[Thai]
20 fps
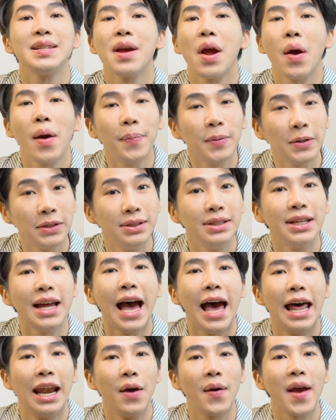ก็แสดงว่าพื้น
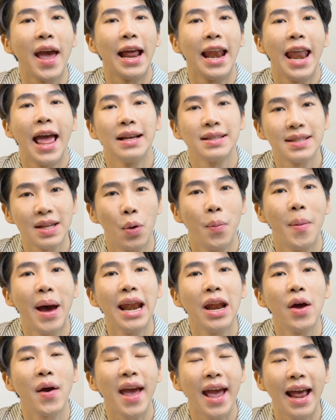ฐานเราแข็งแรงเสา
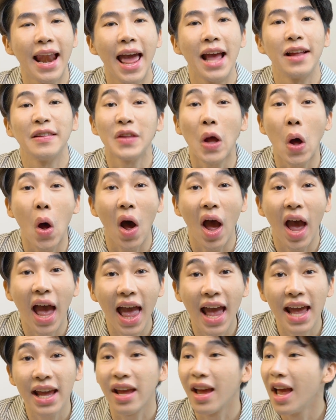บ้านเราแข็งแรงต่อ
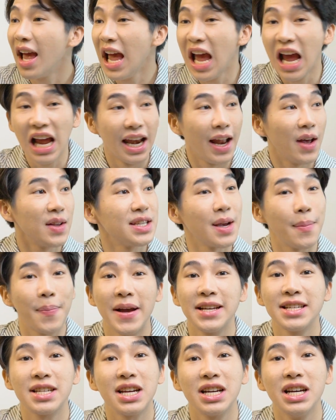ให้เราจะ
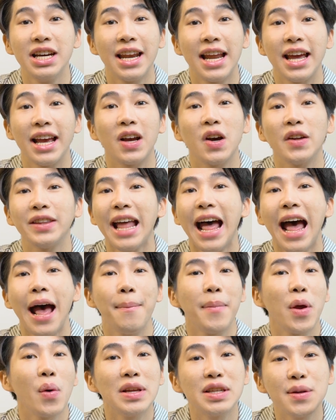เผชิญอะไรก็ตา
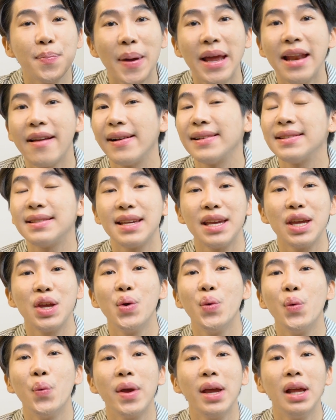มไม่ว่าจะเป็นรังสี
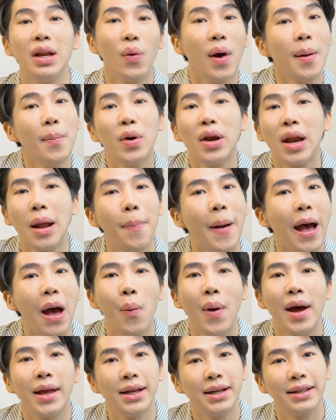UV หรือว่ามลภา
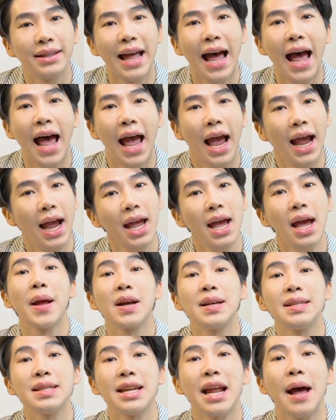วะต่างๆมัน
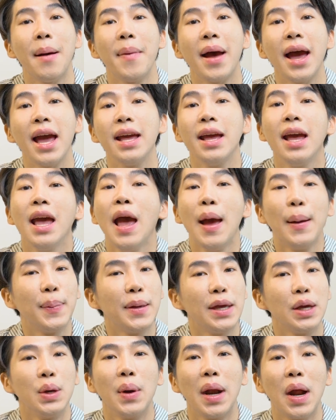ก็จะทำให้
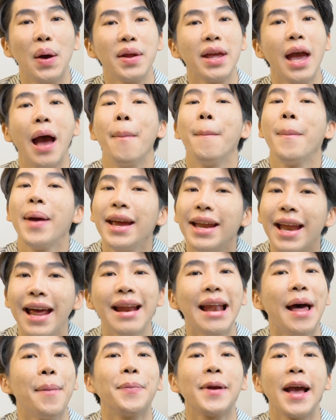ผิวเราเนี่ยไม่ได้
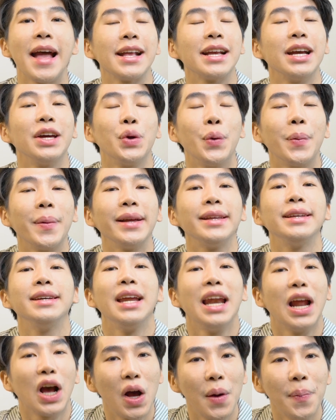รับการกระทบกระเทื
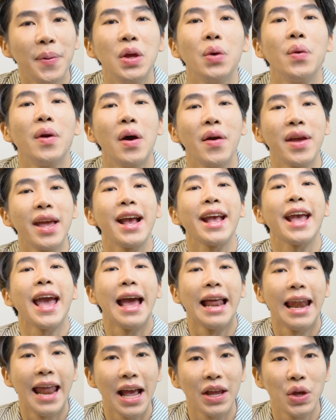อนแล้วก็ผิวเรายัง
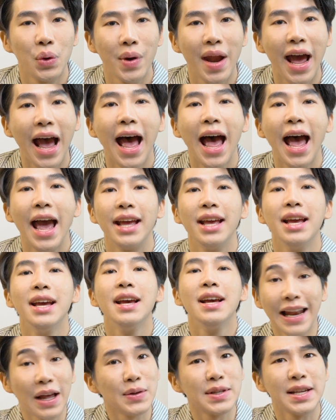แข็งแรงอยู่ได้
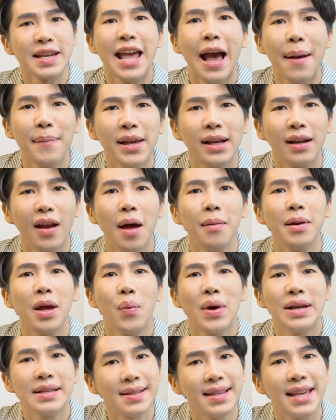เราจะย้ำอีกรอบเล
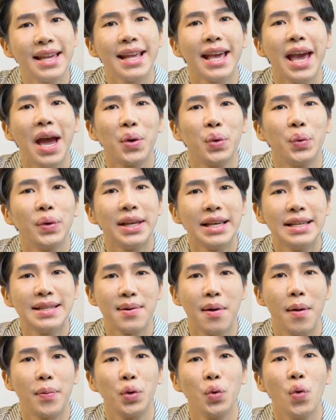ยว่าสกินแคร์รูทีน
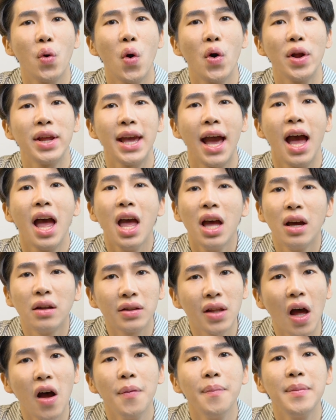สำหรับทุกคนเนี่ย
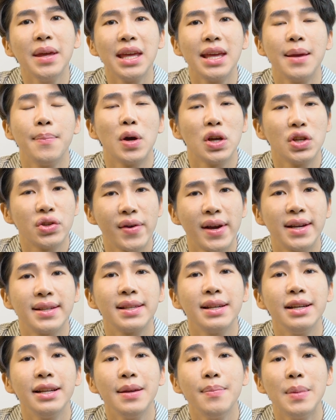ต้องมีมอยเจอไร
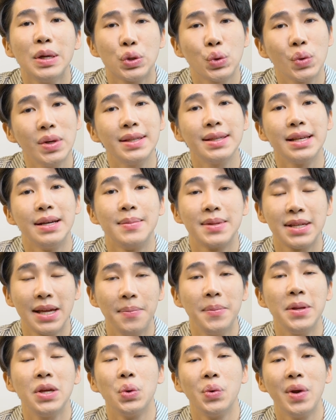เซอร์ที่มันช่วยเสริม
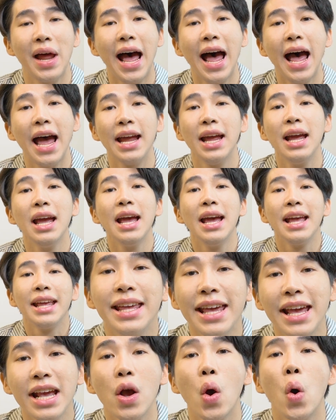ชั้นผิวได้
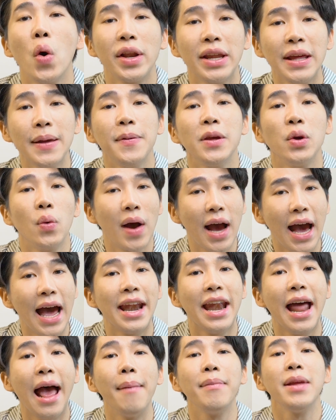ยิ่งคนที่ผิวขา
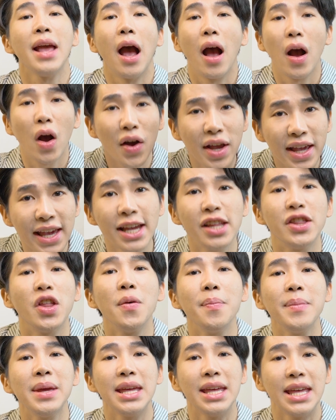ดน้ำเนี่ยก็ยิ่ง
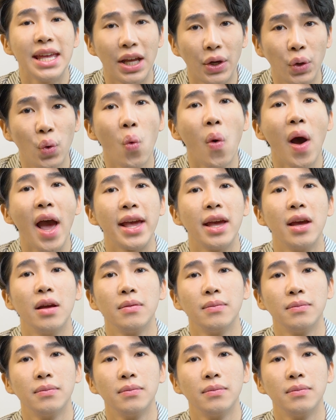ต้องมีอีกด้วย